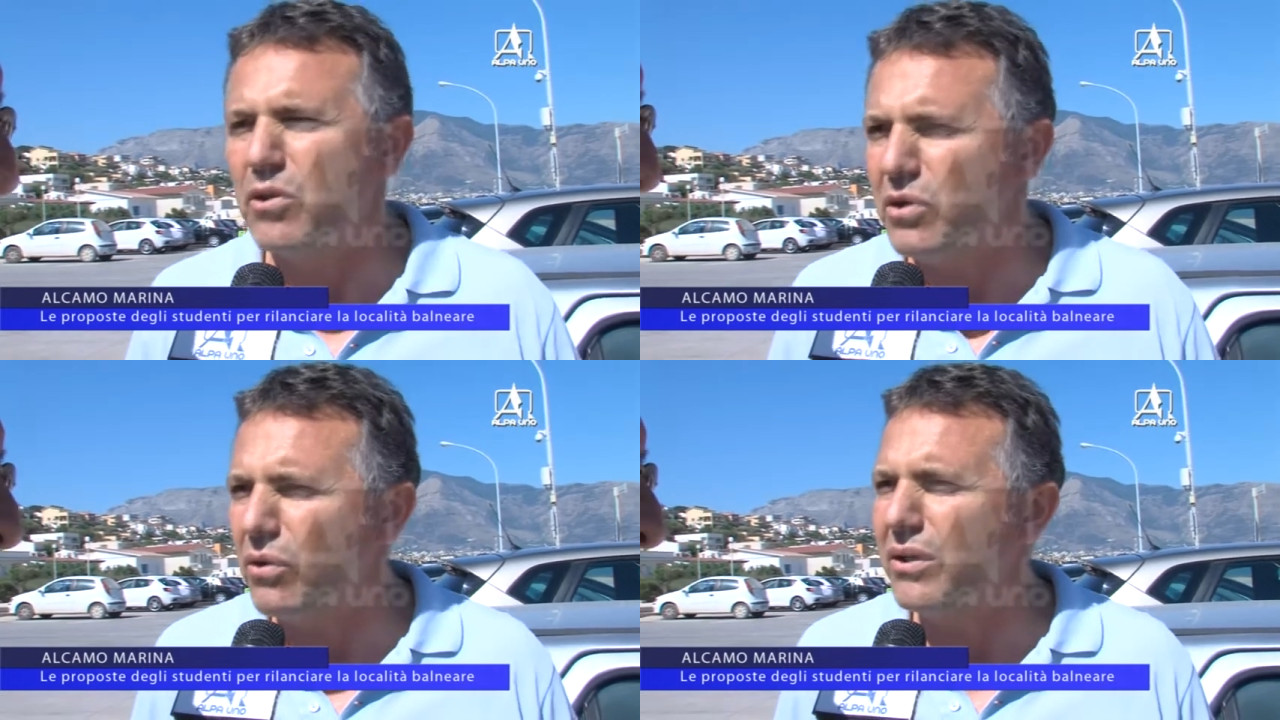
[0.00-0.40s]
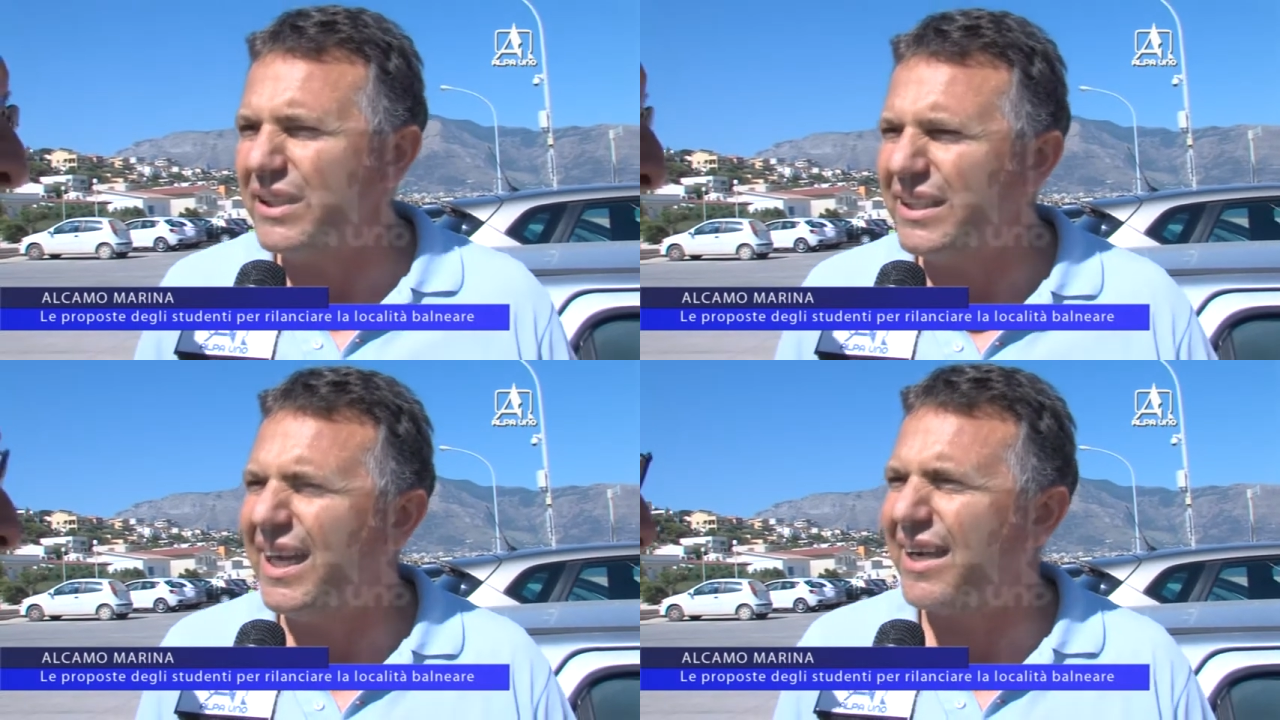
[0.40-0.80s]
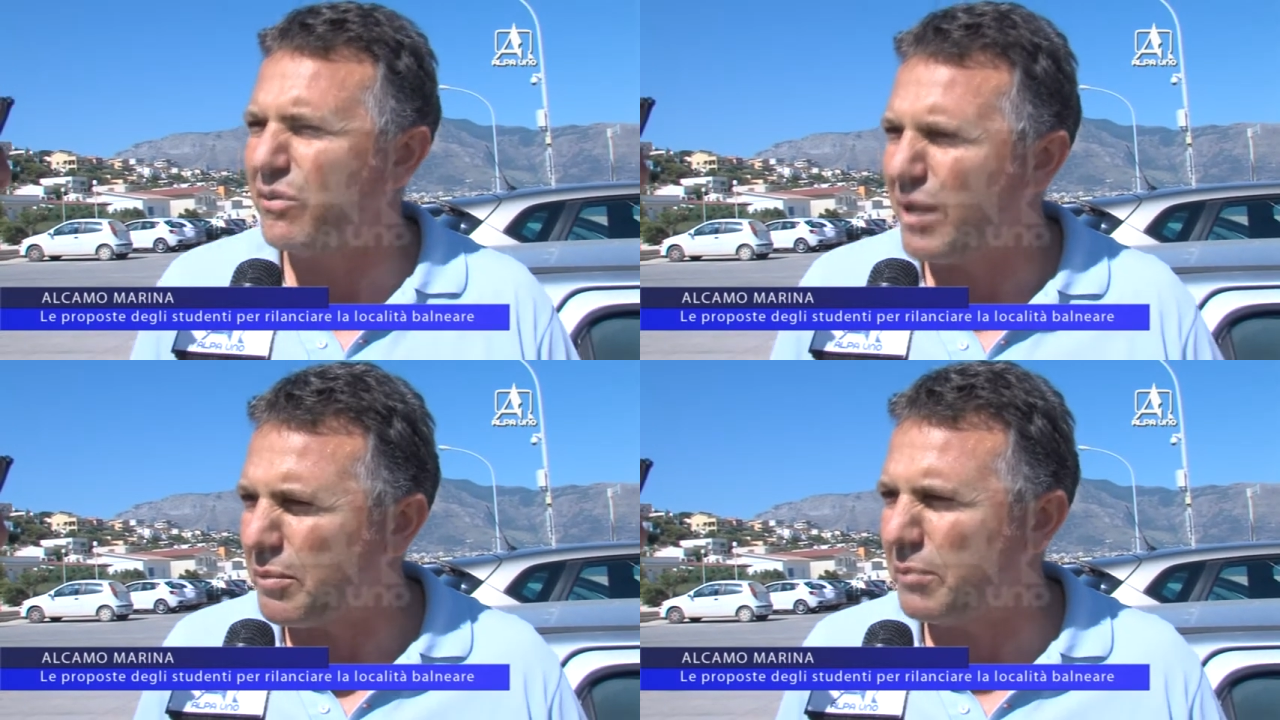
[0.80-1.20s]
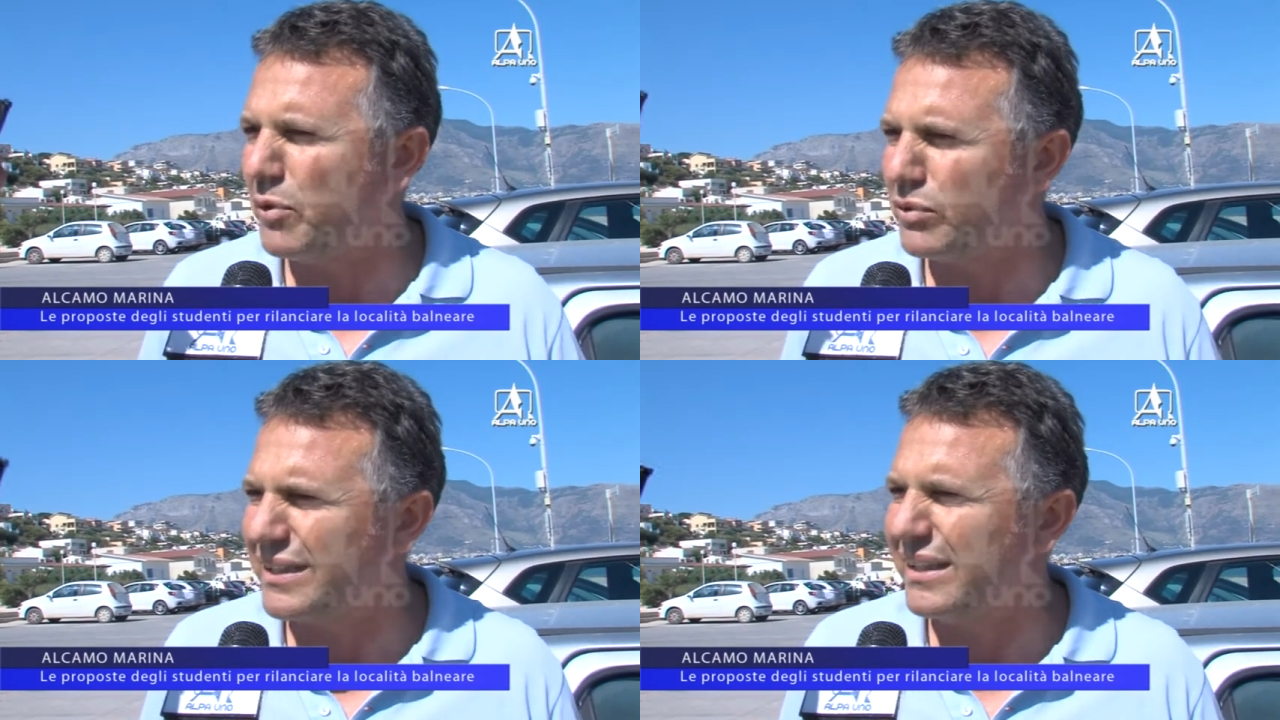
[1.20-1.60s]
noi di dare una
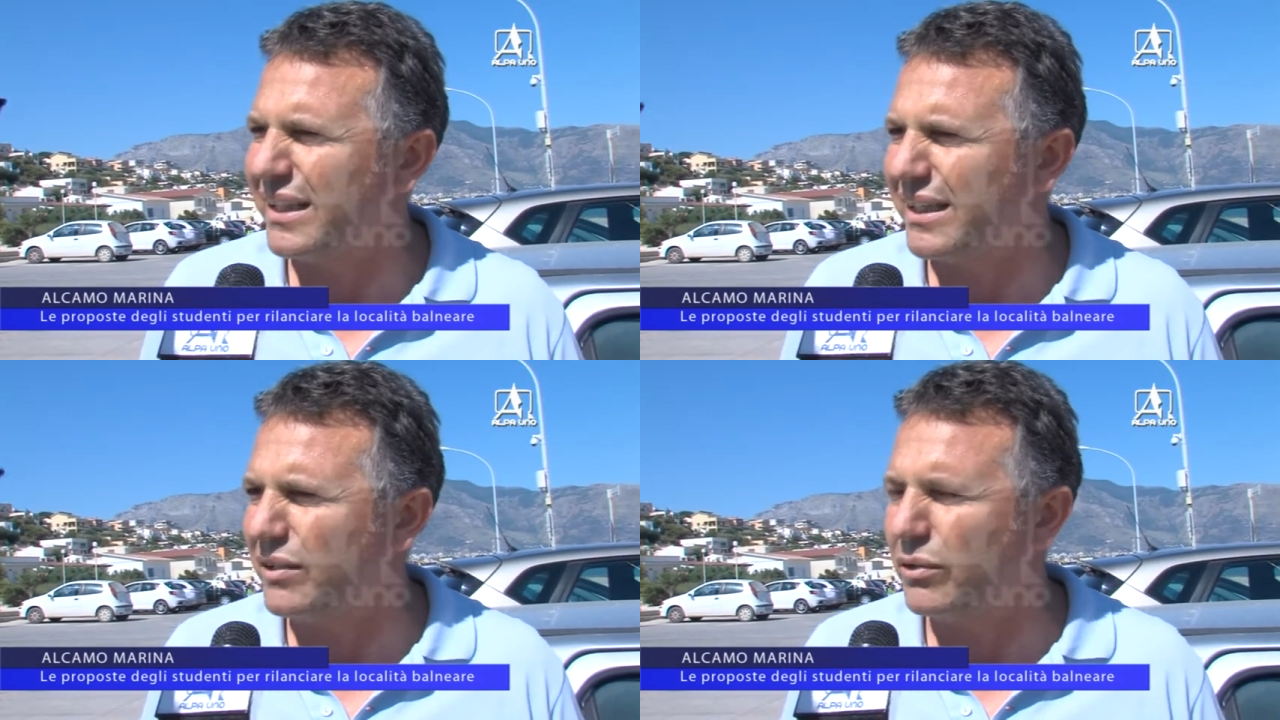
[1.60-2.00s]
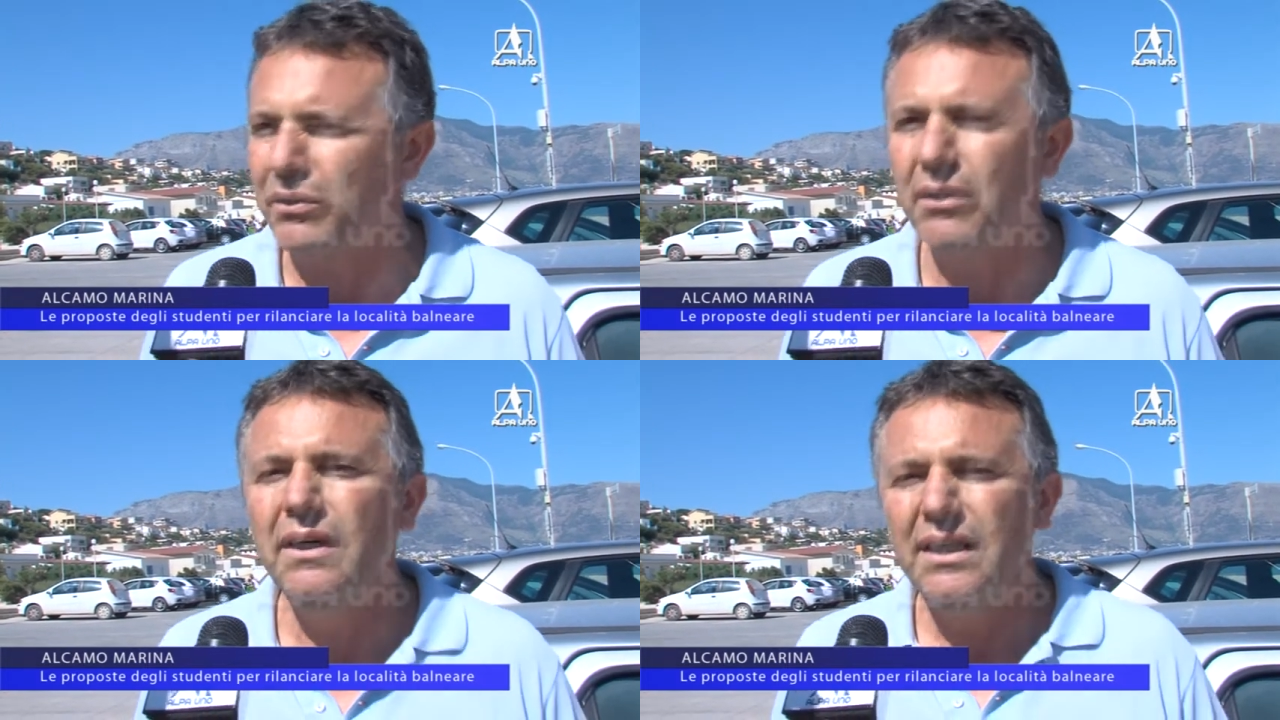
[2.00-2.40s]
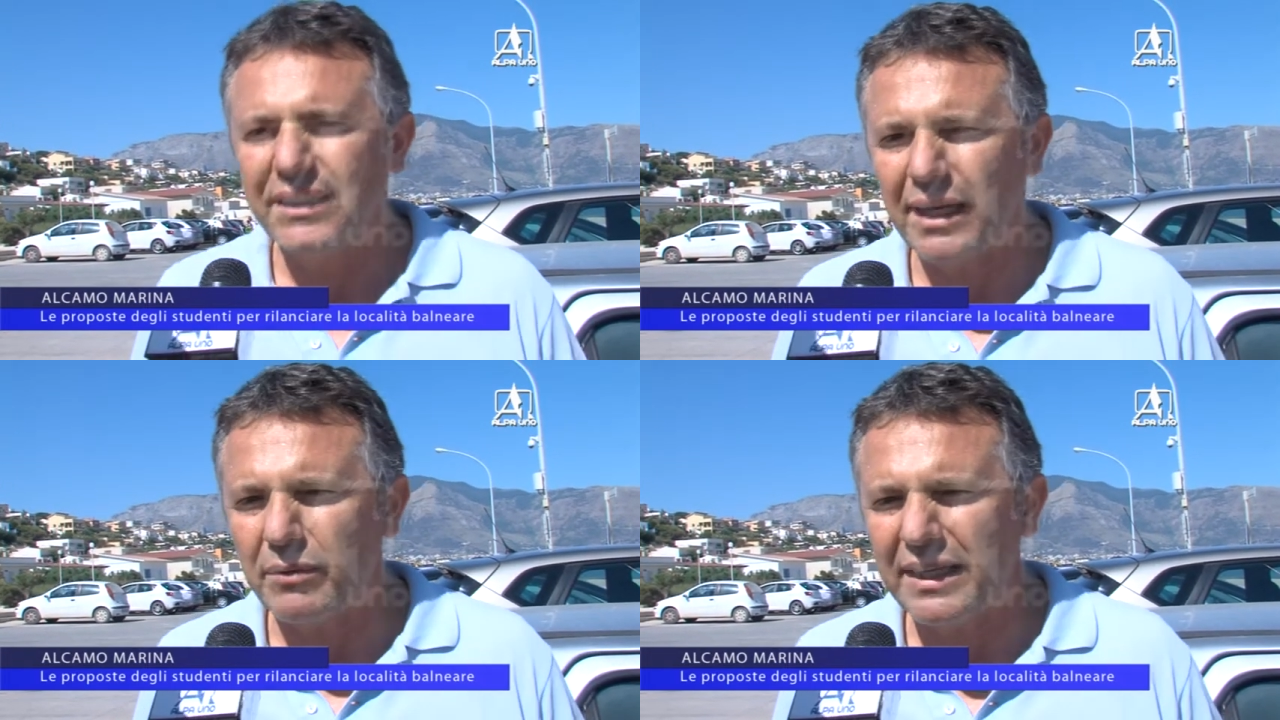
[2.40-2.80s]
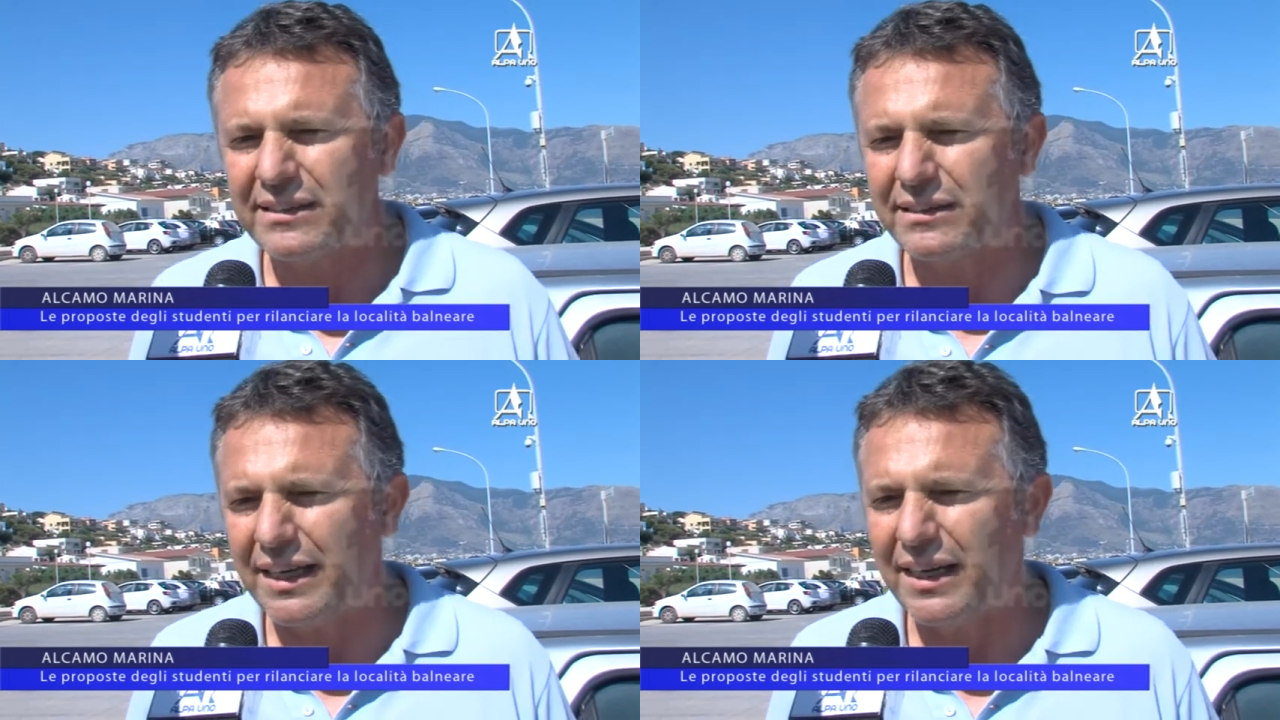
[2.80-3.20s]
proposta al territorio. Da
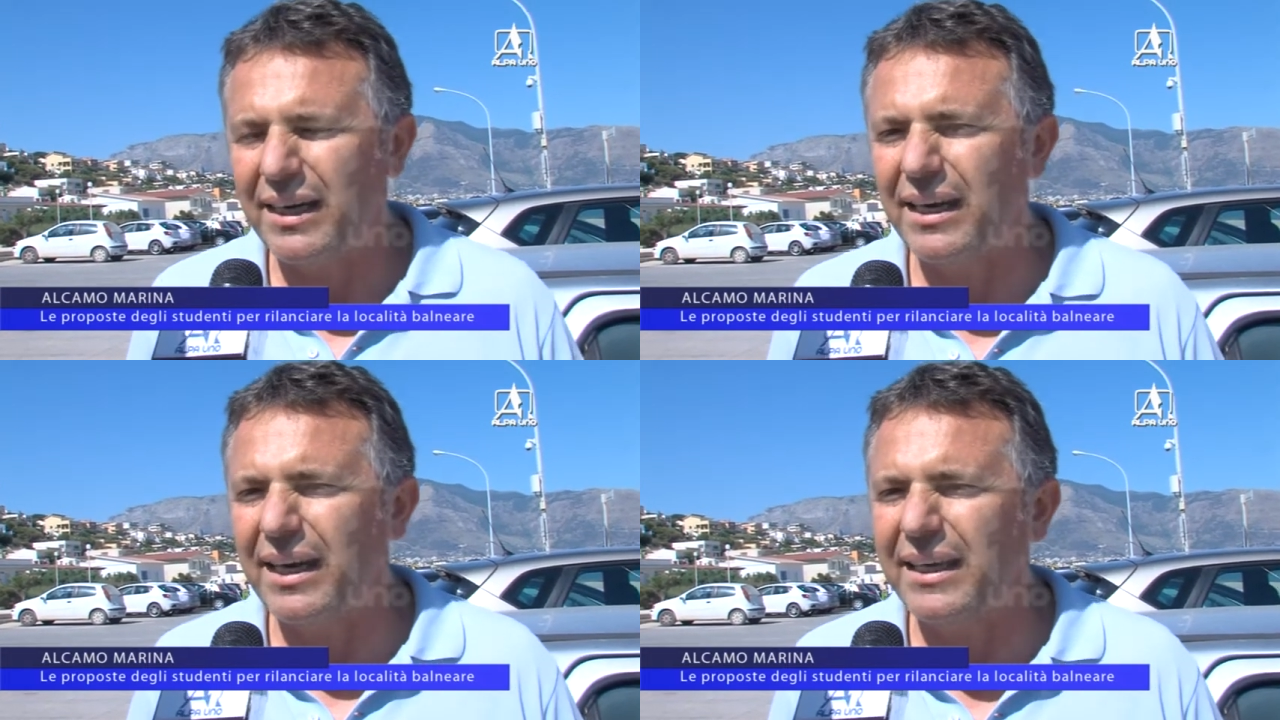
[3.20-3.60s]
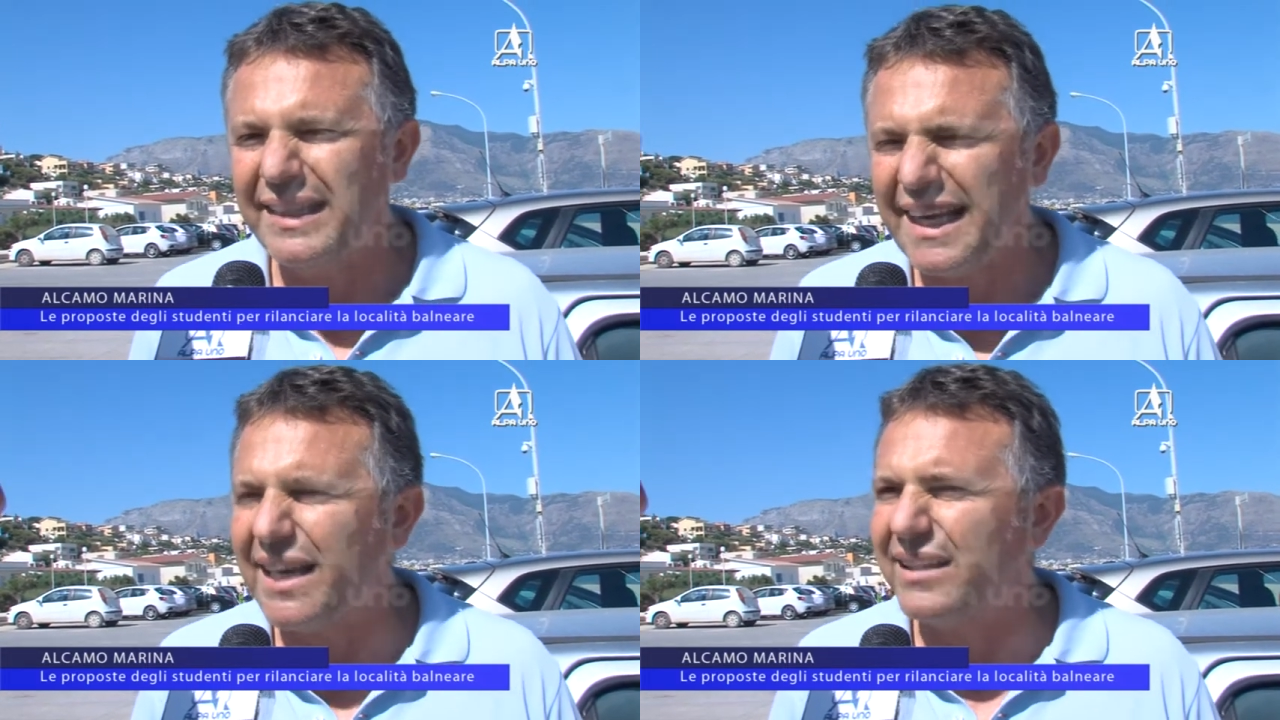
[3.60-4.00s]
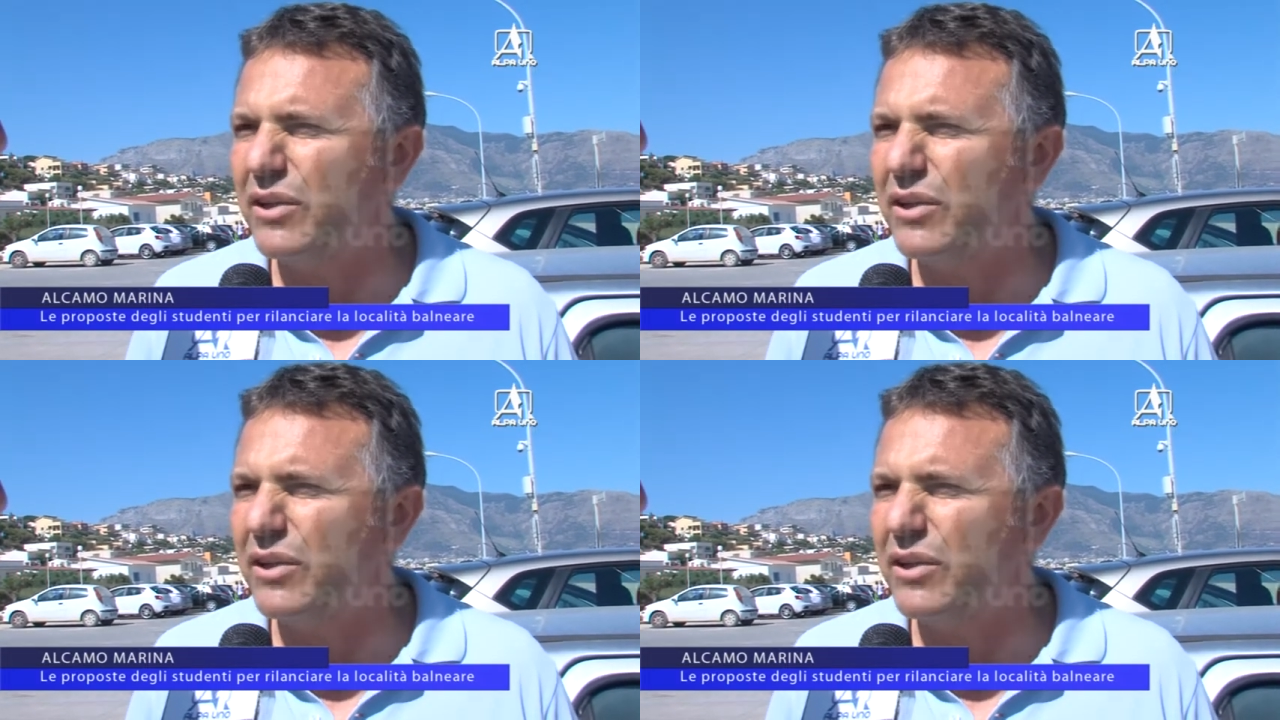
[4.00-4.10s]
questa idea di